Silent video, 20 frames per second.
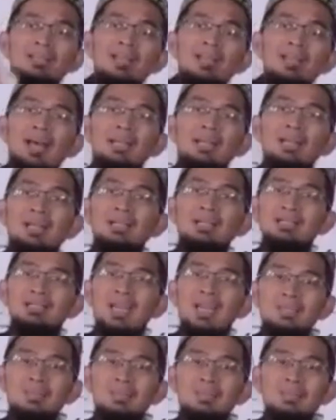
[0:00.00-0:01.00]
Anda ada yang
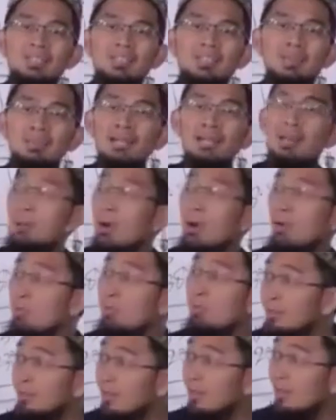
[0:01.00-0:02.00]
ditanya misalnya berapa
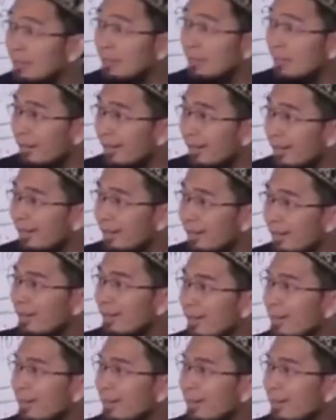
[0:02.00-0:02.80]
umurnya sekarang,